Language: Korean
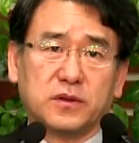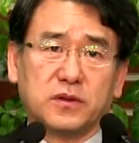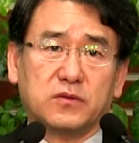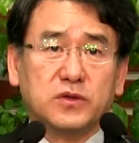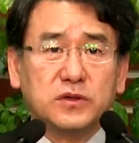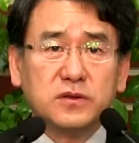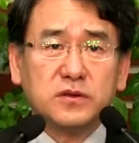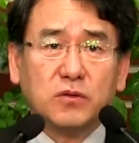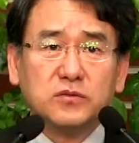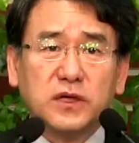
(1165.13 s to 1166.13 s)
우리는
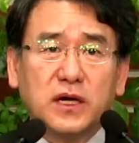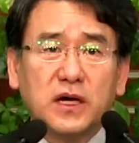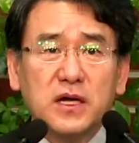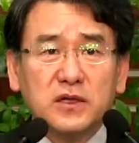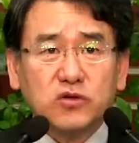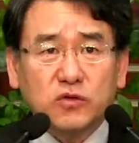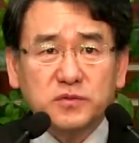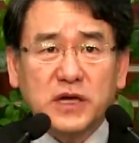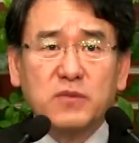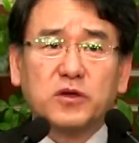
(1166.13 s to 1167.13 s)
너무나 조금
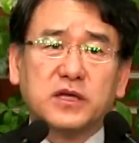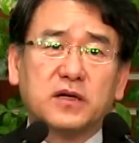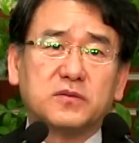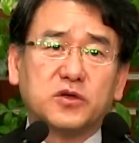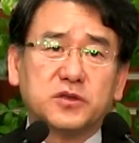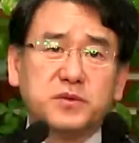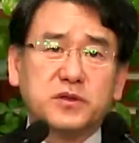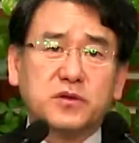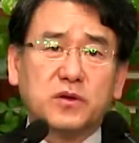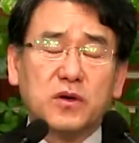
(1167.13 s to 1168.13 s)
잘못하는 모습이
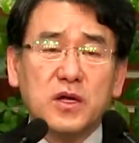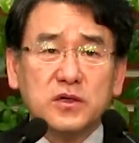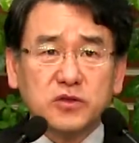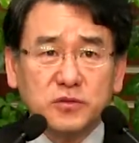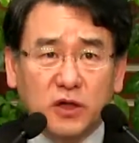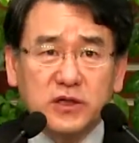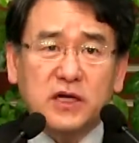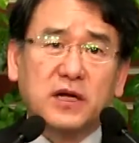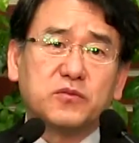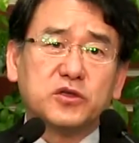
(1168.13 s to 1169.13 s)
있고 좀
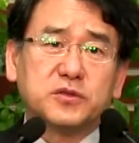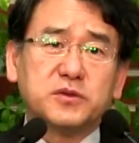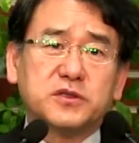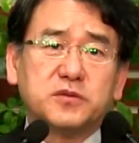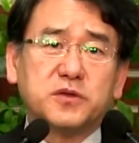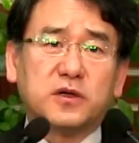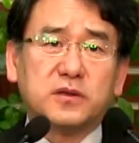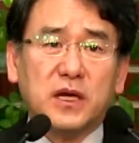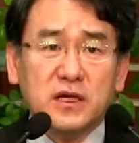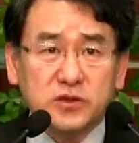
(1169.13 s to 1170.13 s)
연약한 모습이 있으면
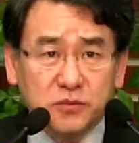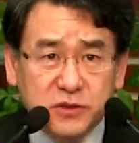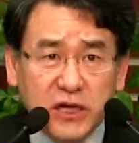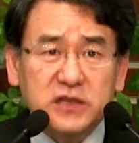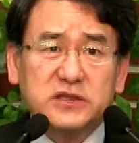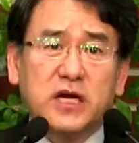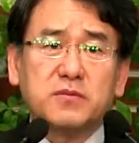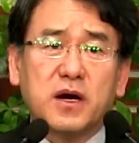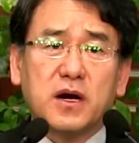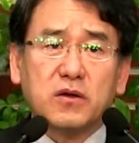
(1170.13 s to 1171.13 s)
좀
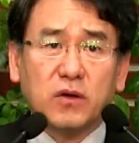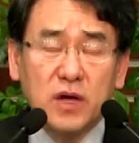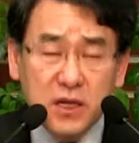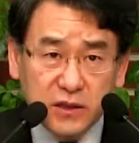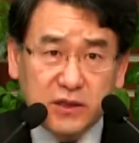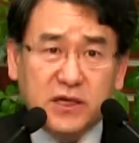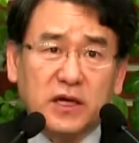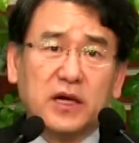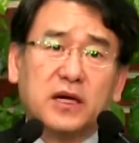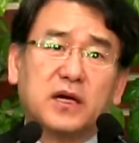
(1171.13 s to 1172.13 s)
책망하고 이렇게
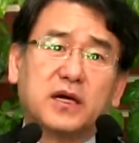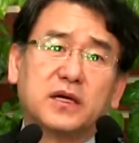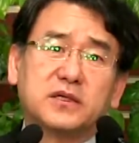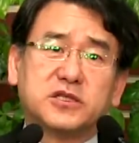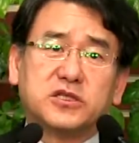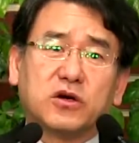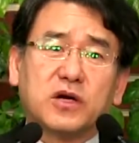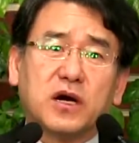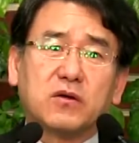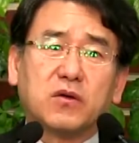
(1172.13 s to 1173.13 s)

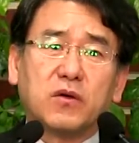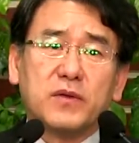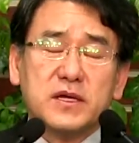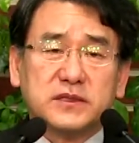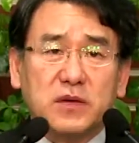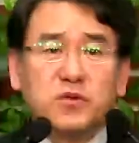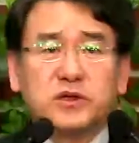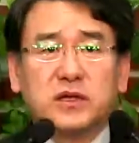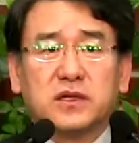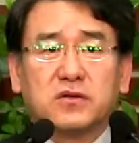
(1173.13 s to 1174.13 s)
지적하고
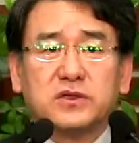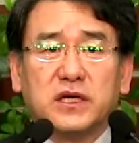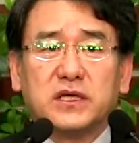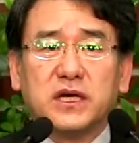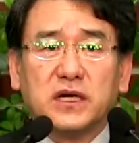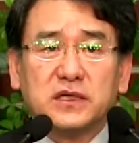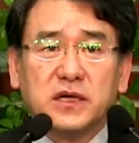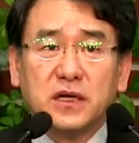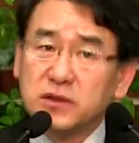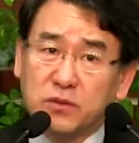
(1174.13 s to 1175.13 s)
잘못됐다고 얘기하기가
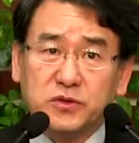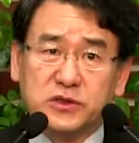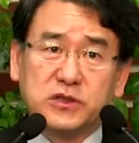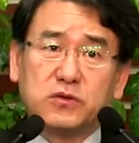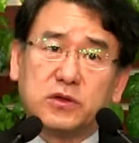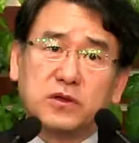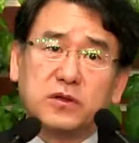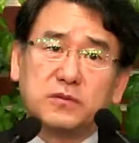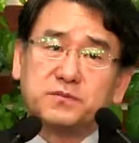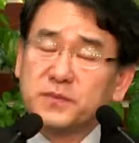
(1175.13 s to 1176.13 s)
너무 쉬워요.
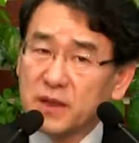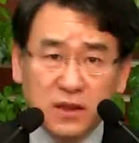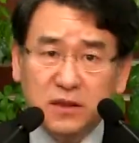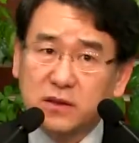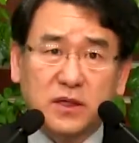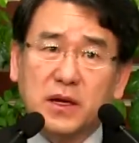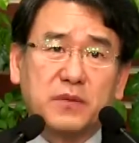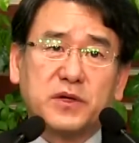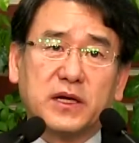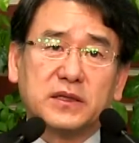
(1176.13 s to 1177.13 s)
그렇게
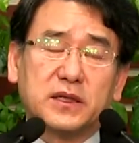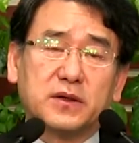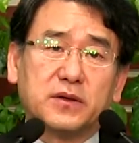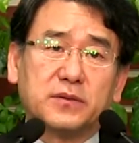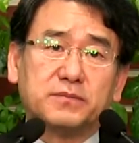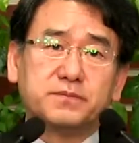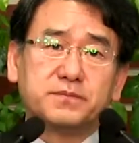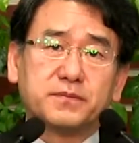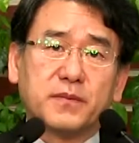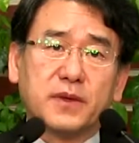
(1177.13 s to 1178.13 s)
하면 안 돼요.
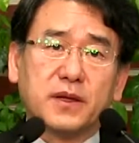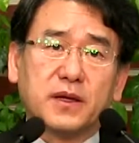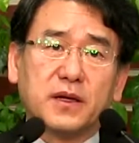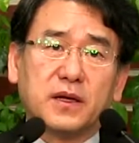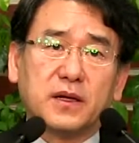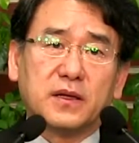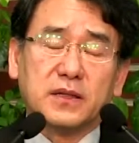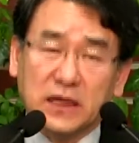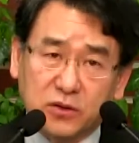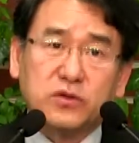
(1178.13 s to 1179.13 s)

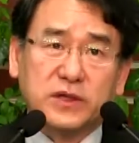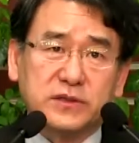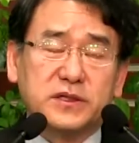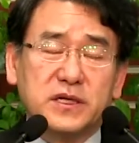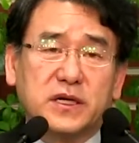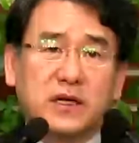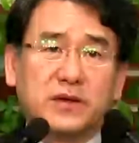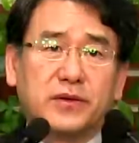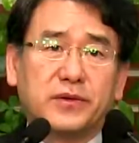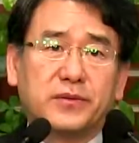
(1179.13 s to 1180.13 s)
나도 그랬으니까요.